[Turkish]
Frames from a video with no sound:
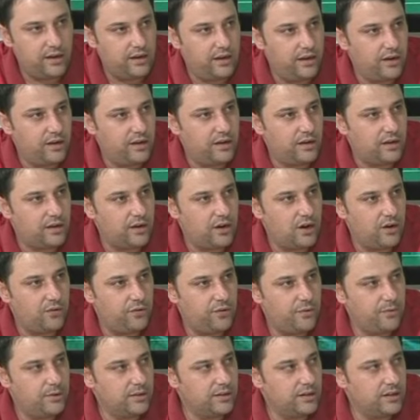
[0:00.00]
e,
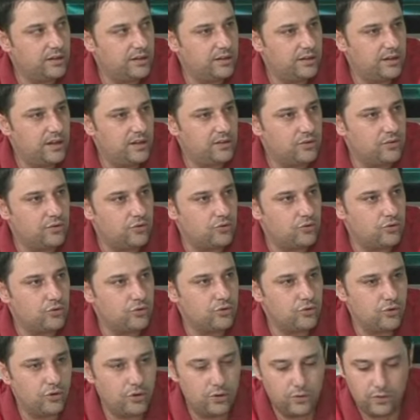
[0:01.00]
kafama takılan şu
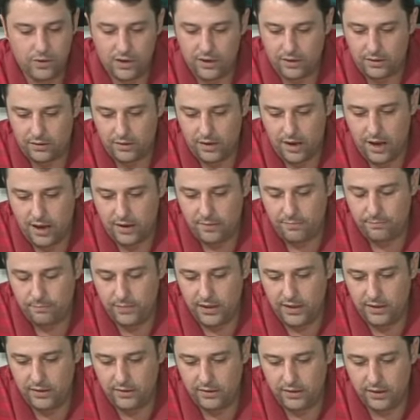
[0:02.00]
soru var. Yani
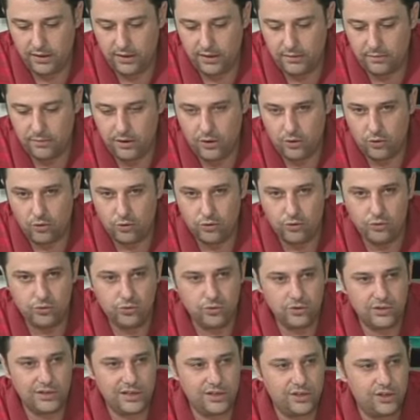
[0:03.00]
milli takıma
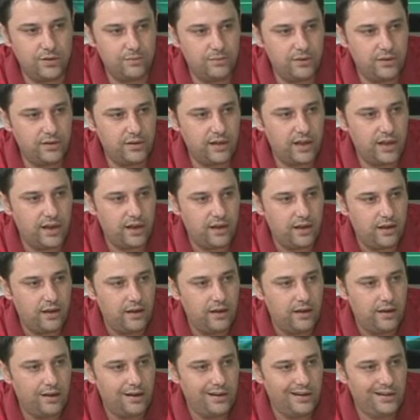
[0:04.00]
oyuncu seçiminde
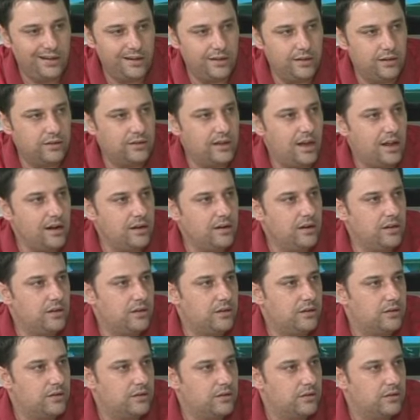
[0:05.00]
kriter
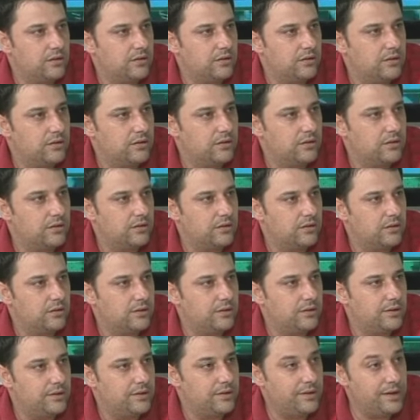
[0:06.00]
nedir?
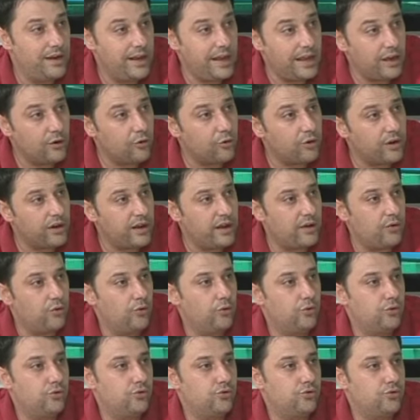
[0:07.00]
Neye göre
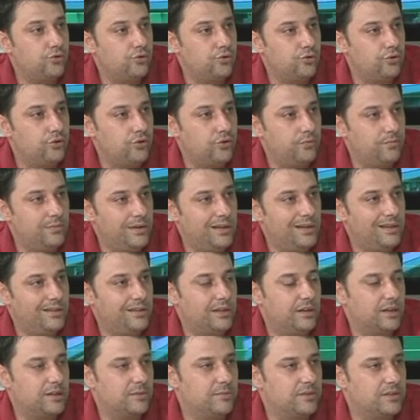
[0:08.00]
oyuncuyu milli
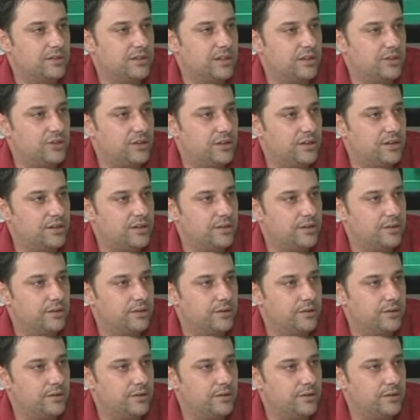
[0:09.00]
takıma seçilir?